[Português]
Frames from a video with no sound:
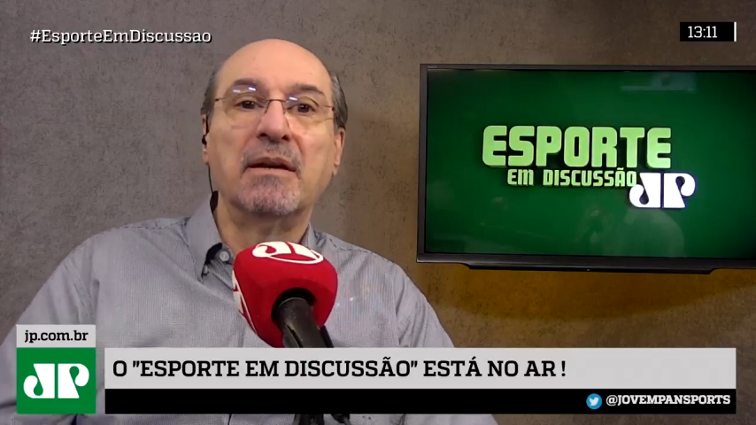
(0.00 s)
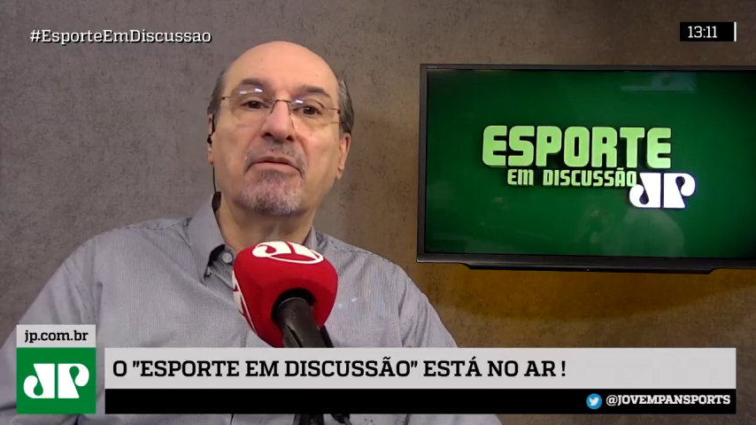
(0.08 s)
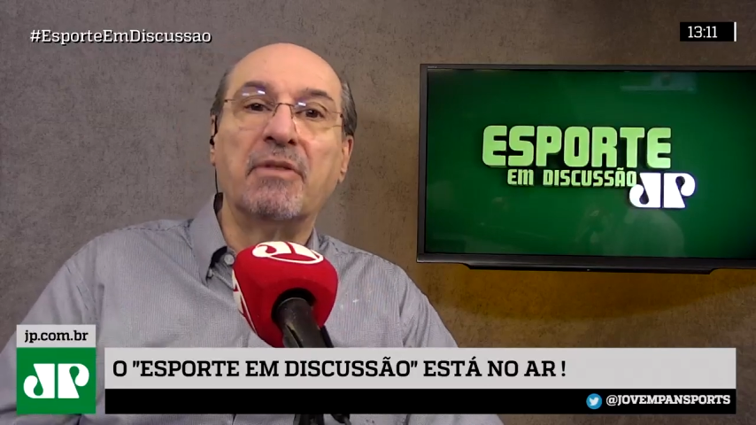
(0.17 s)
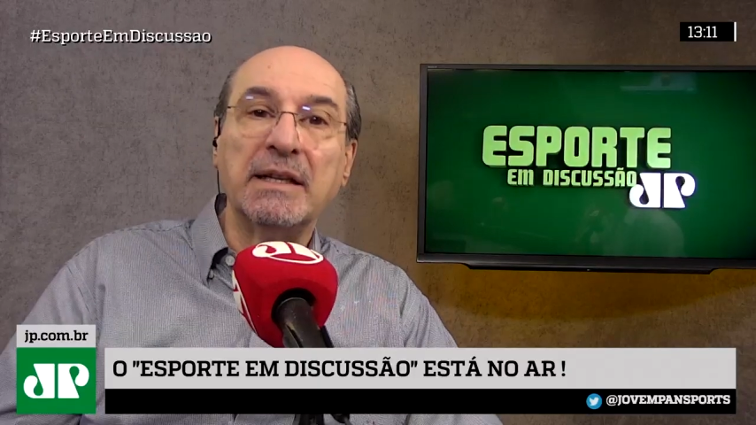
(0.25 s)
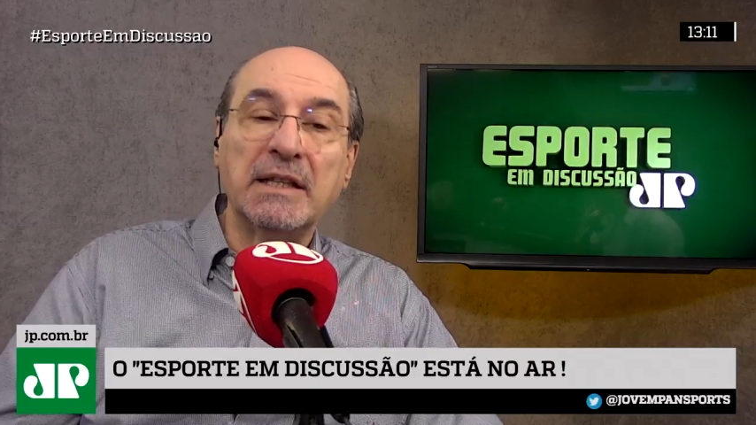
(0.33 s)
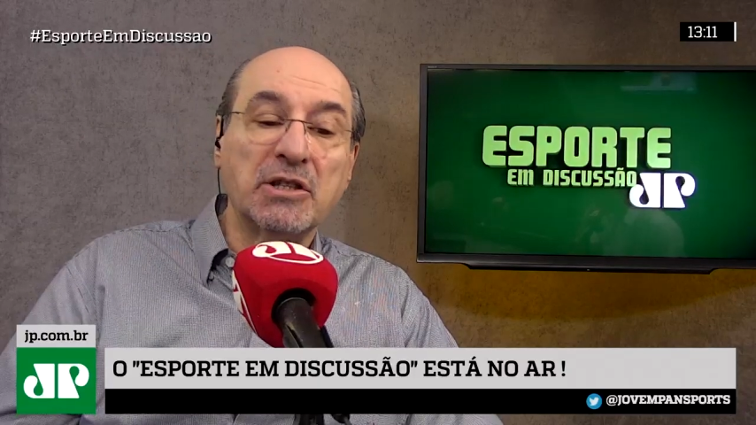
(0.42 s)

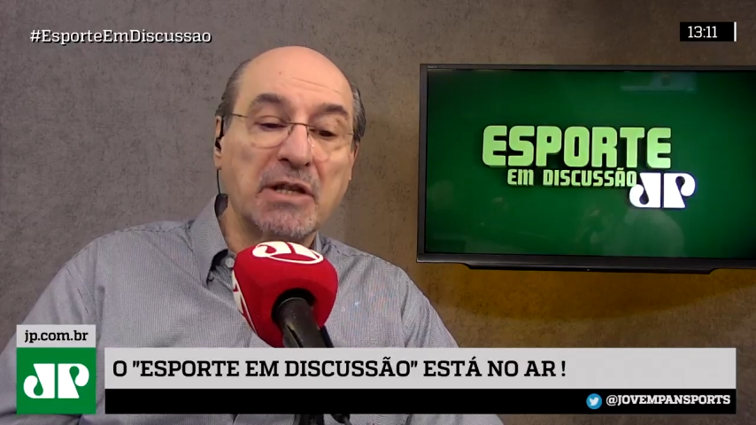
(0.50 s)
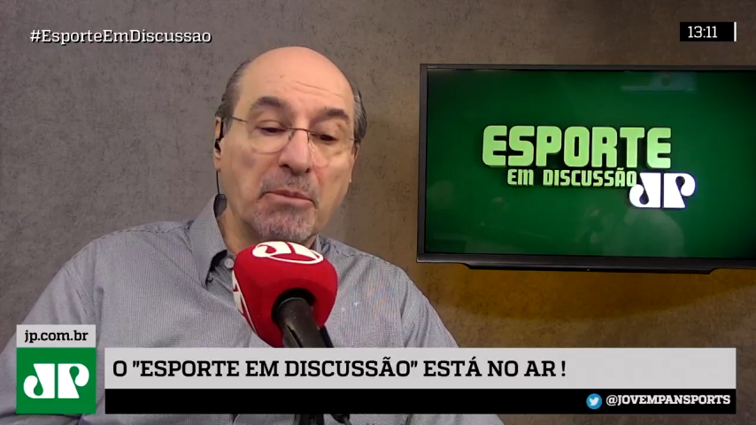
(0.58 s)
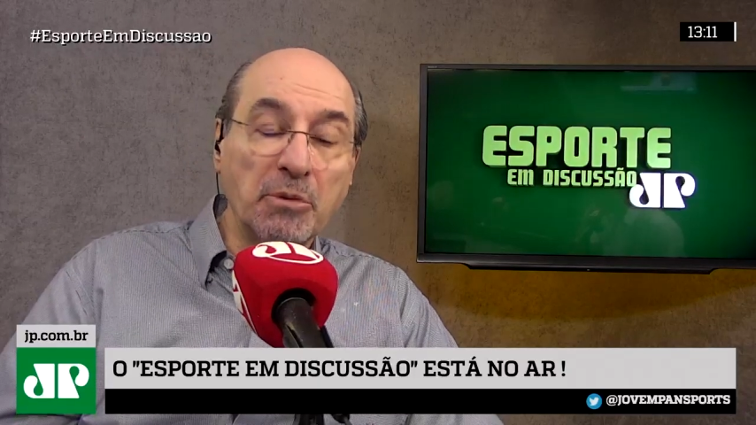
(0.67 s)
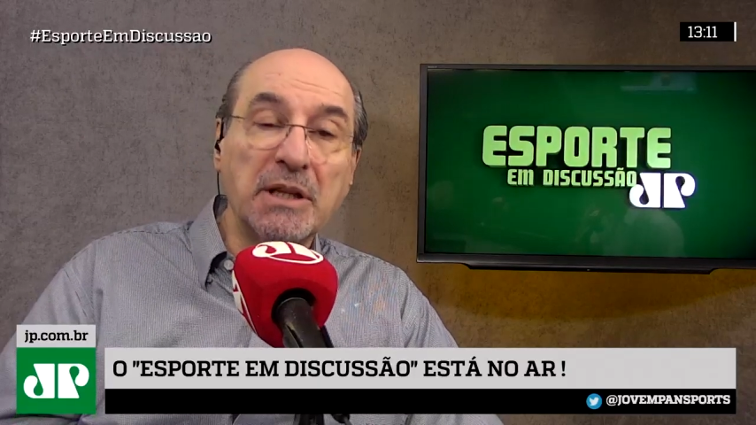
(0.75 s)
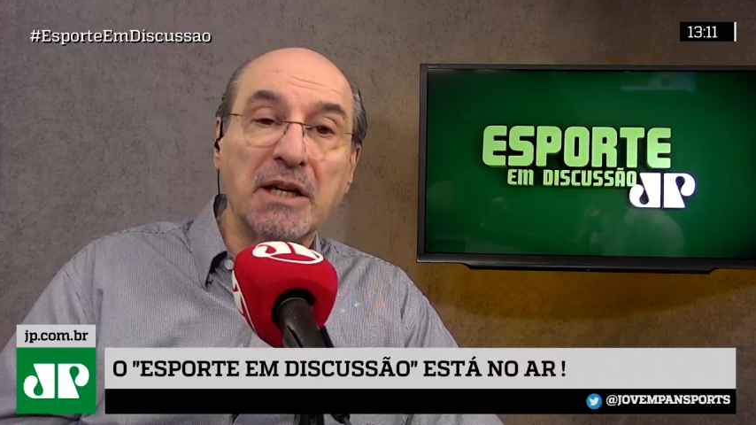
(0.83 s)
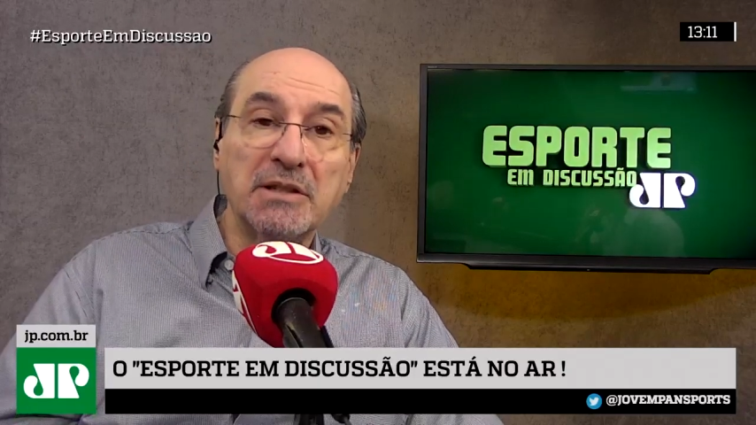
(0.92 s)
vai deixar
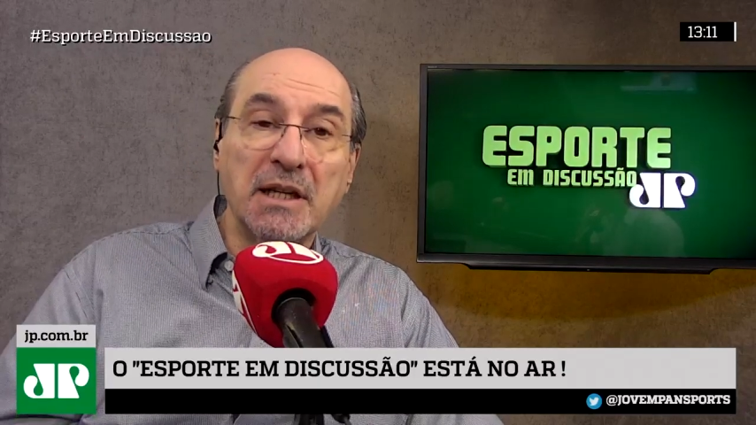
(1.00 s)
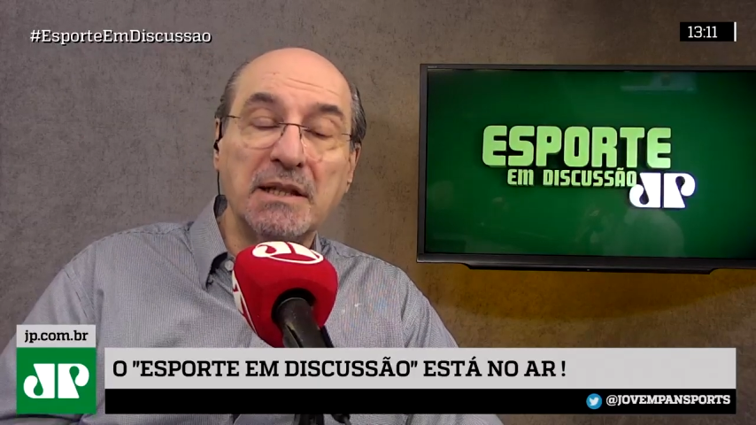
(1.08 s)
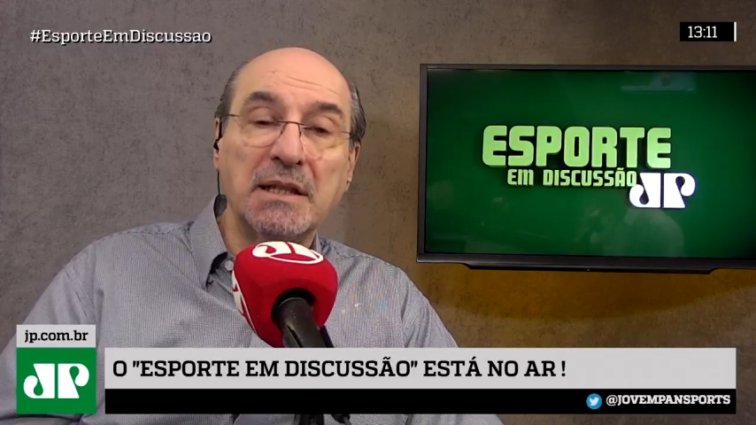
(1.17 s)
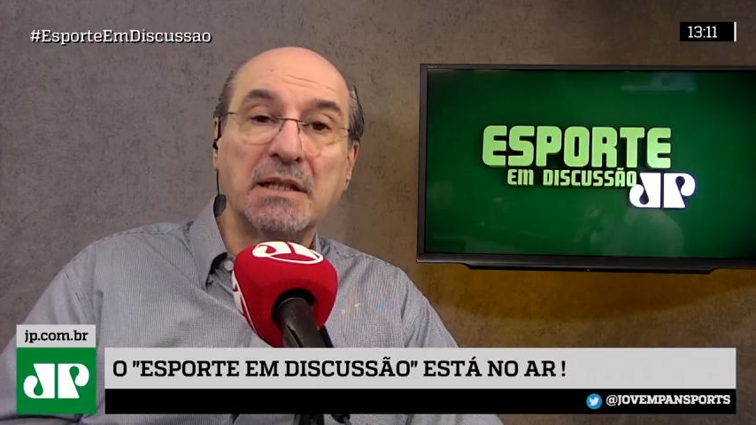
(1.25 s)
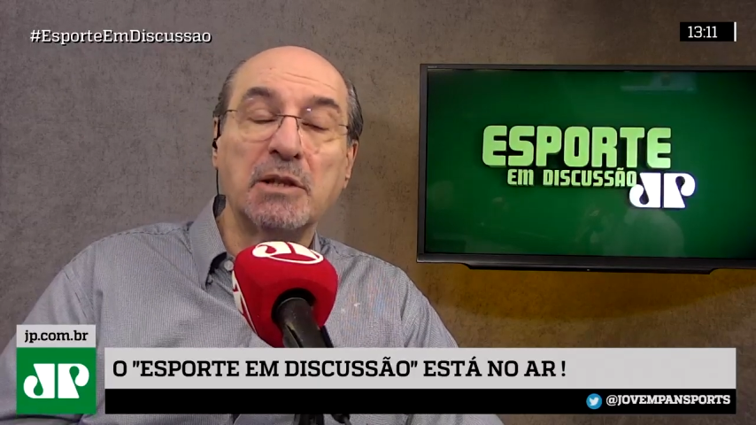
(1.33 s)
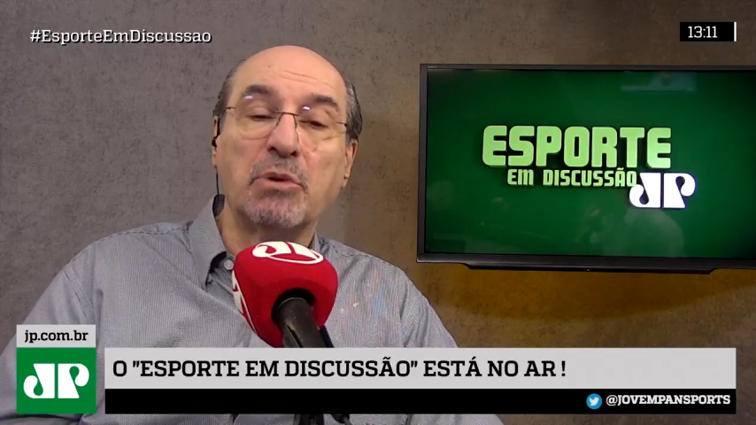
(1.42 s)
muita
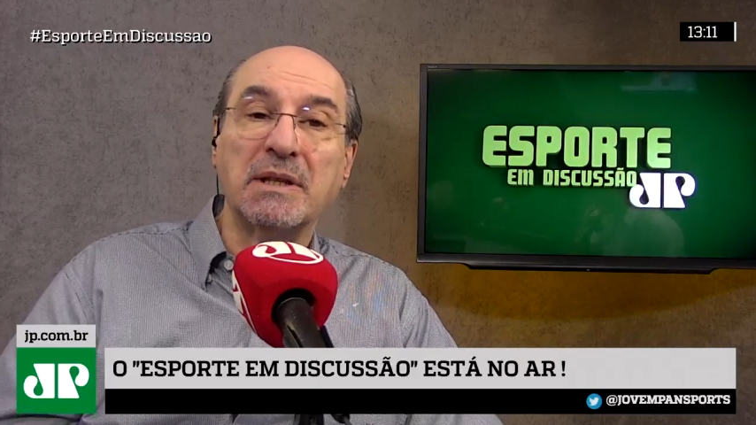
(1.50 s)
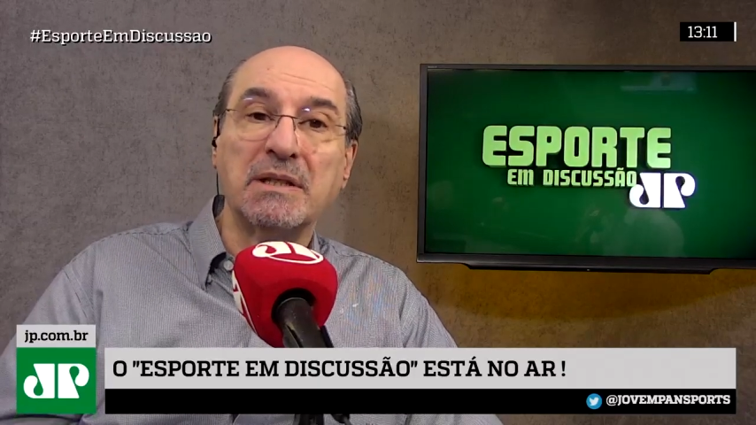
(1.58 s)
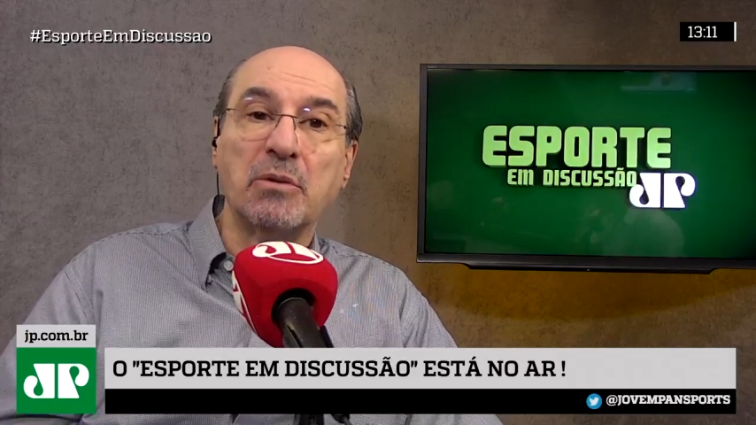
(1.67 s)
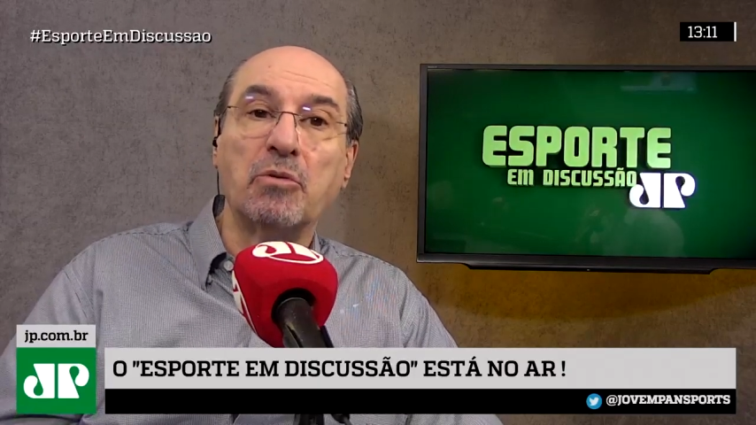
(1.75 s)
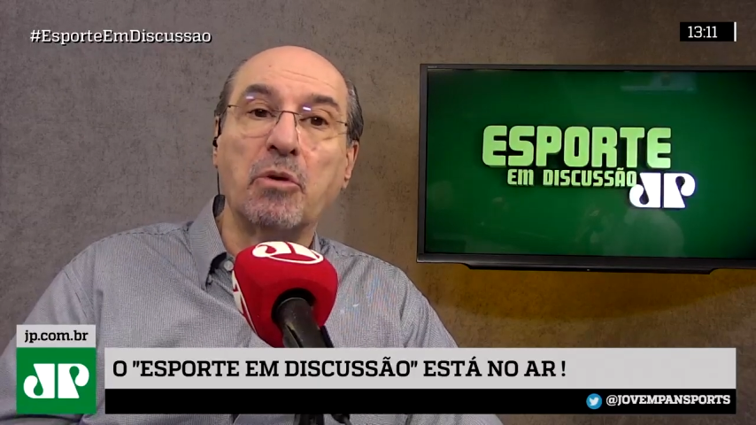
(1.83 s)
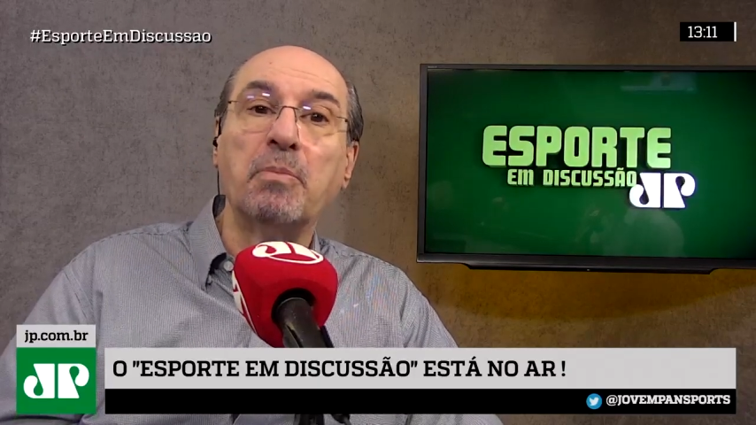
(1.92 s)
gente em
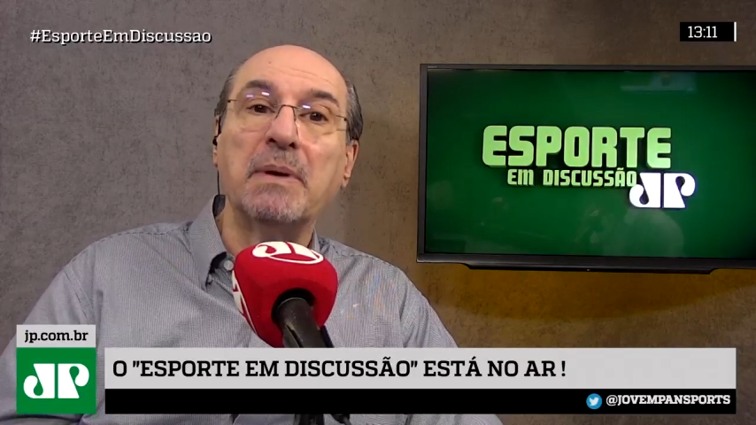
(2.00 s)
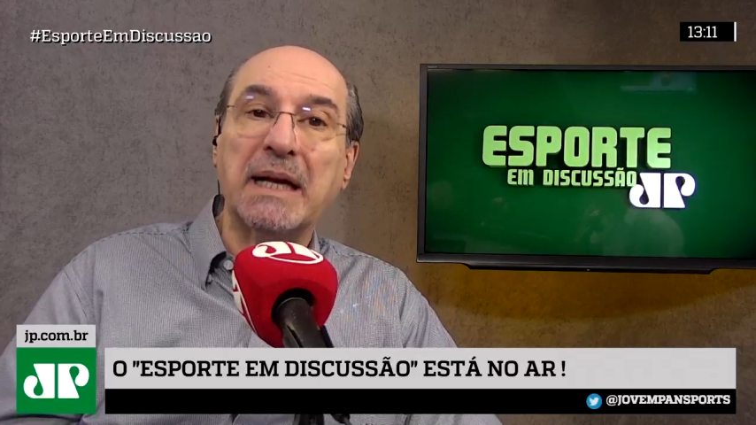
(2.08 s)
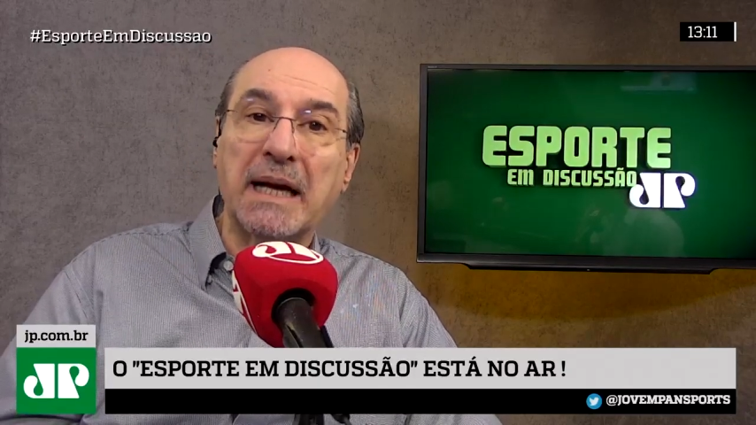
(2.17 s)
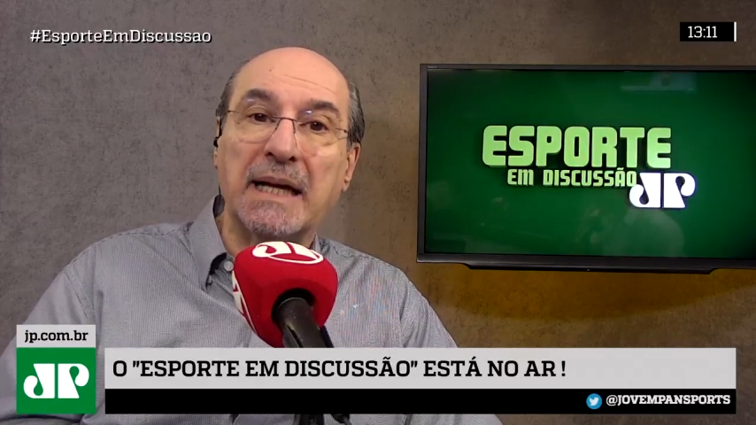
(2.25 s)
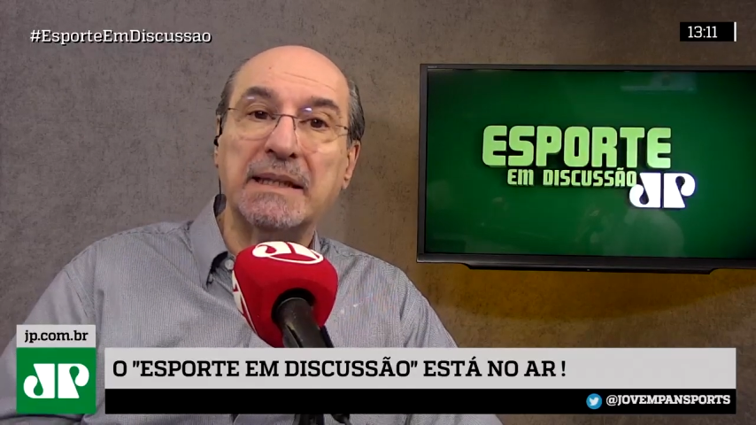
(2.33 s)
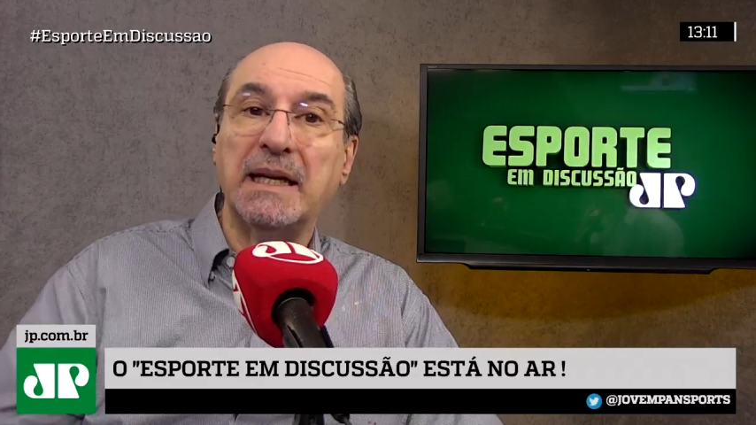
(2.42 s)
situação
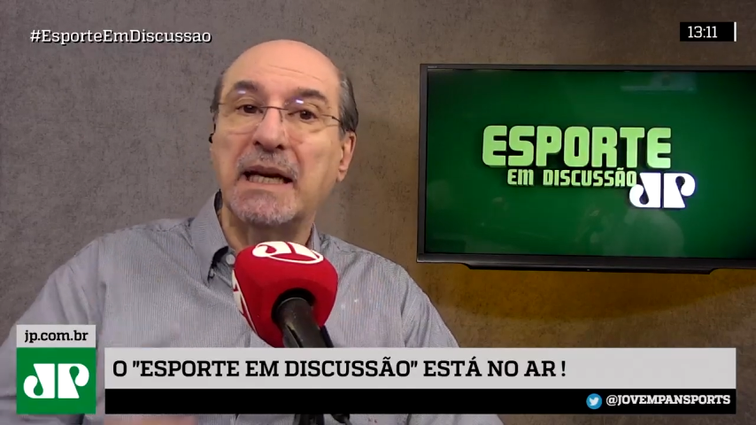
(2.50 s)
complicada.